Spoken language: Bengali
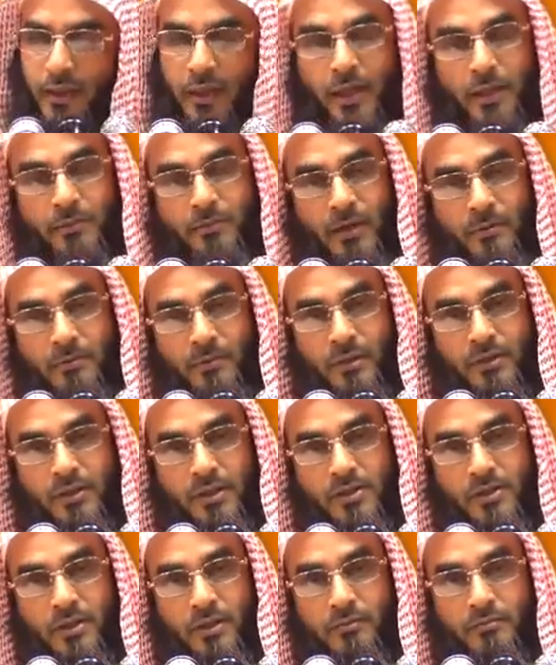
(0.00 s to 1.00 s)
এইভাবে
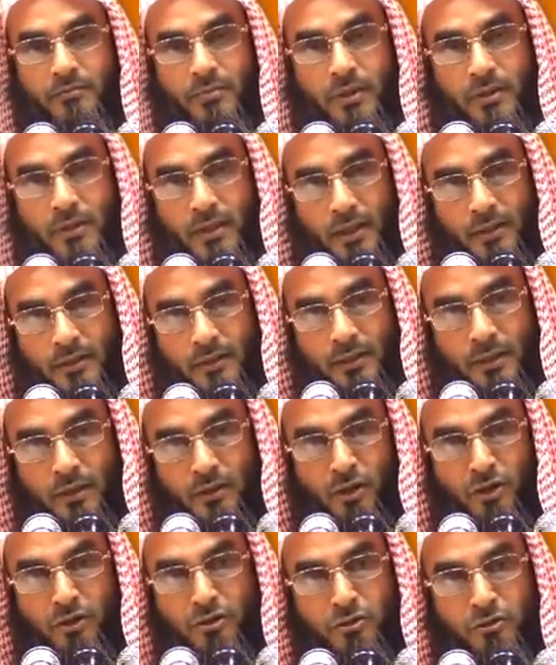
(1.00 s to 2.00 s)
যেসব বিদাতি
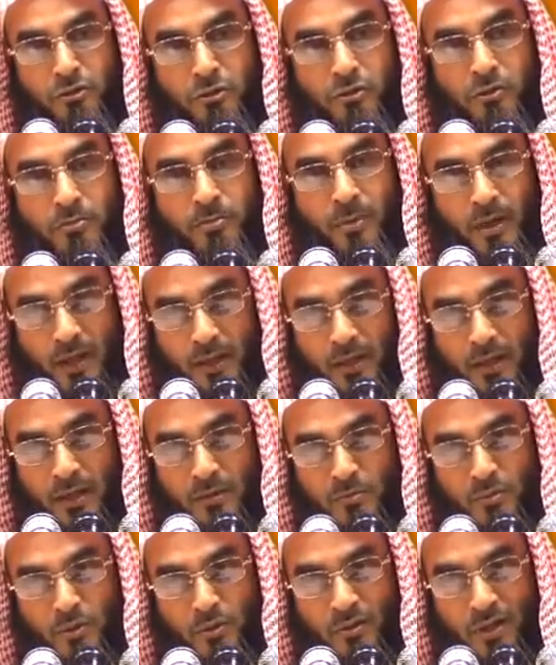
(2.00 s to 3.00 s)
অন্তর বাঁকা
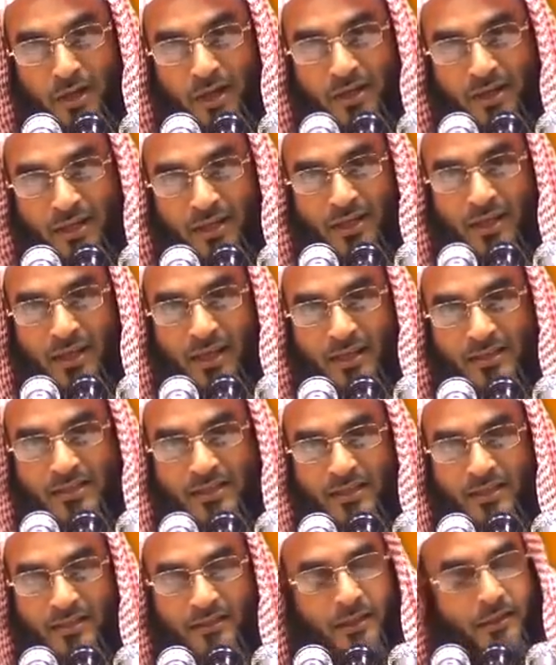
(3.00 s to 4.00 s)
মোল্লা লেগে
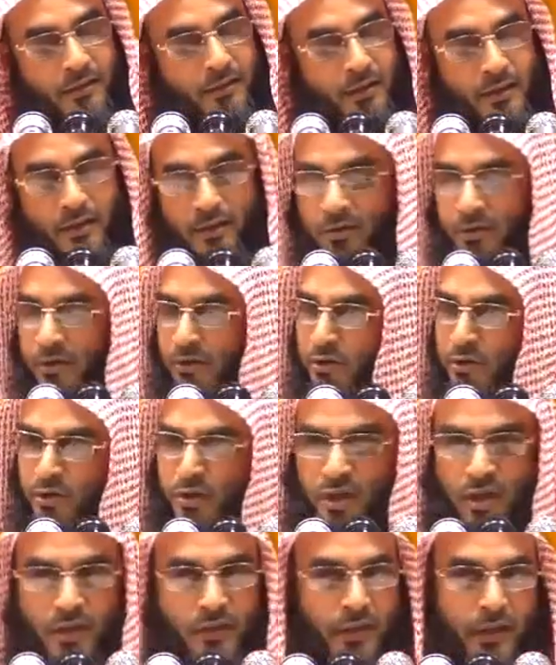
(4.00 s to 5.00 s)
আছে তাদেরকে
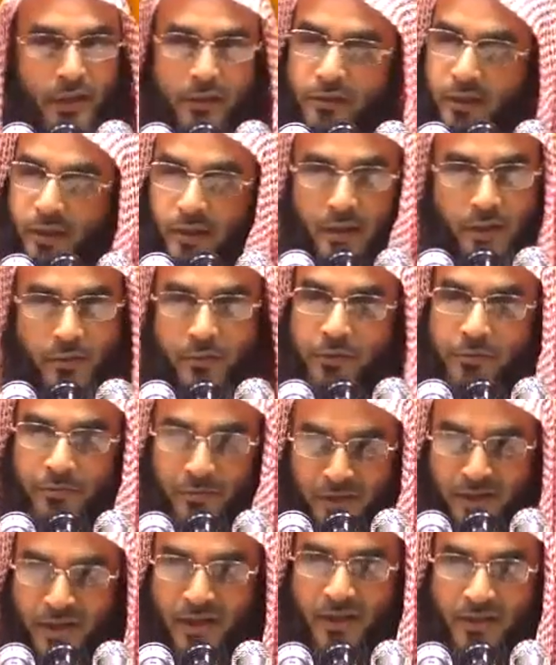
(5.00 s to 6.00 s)
কখনো হেদায়ত আল্লাহ
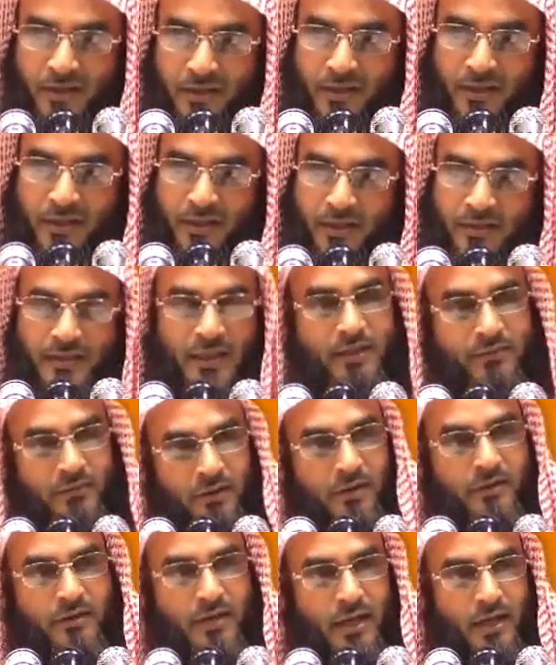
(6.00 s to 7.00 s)
করবেন না যার
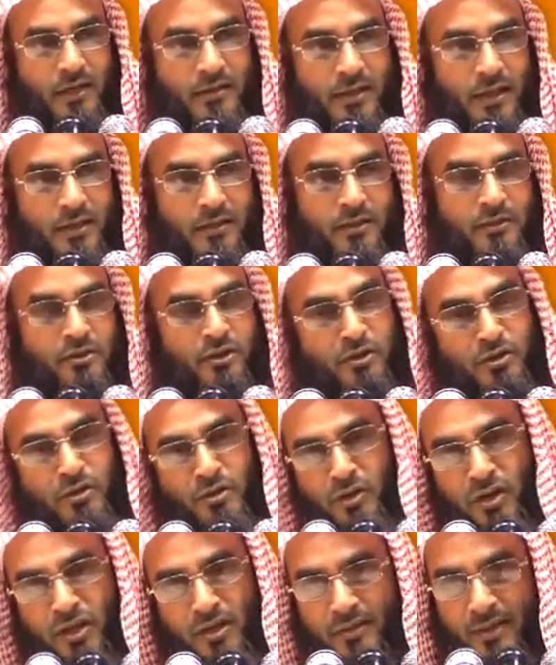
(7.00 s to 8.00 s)
ফলে দেখা যায় যে
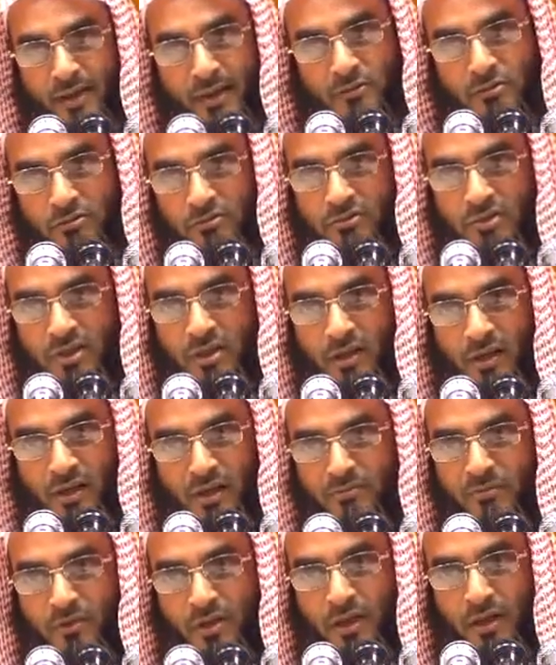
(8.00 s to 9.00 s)
জনগণ হেদায়ত হচ্ছে
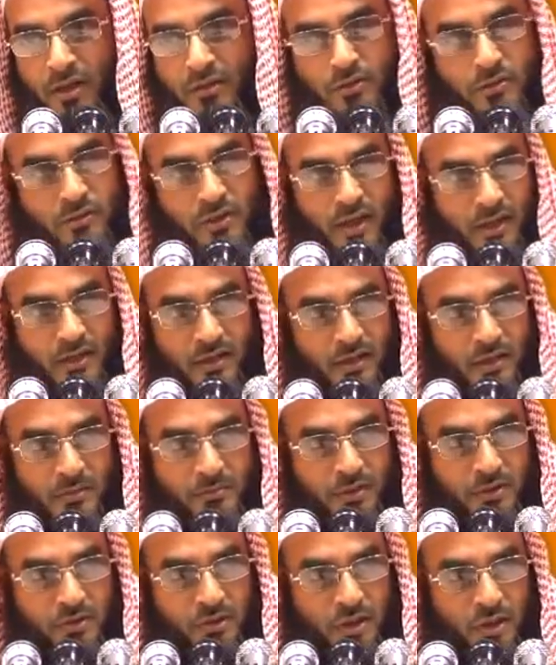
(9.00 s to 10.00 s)
আলহামদুলিল্লাহ সই আকিদা
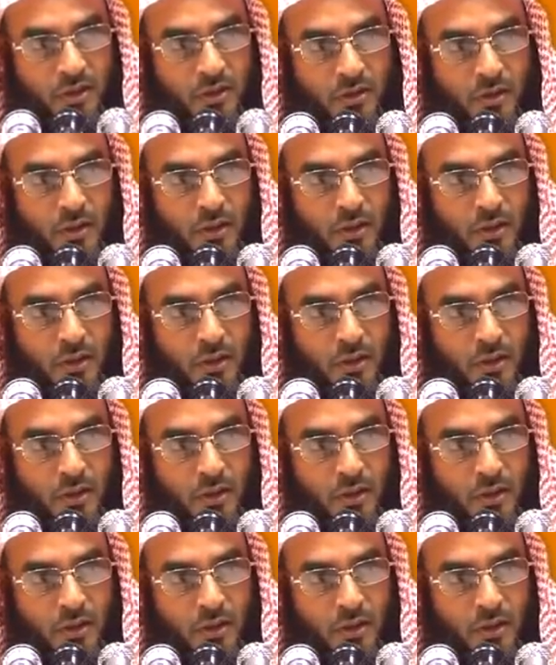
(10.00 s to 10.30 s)
পাচ্ছে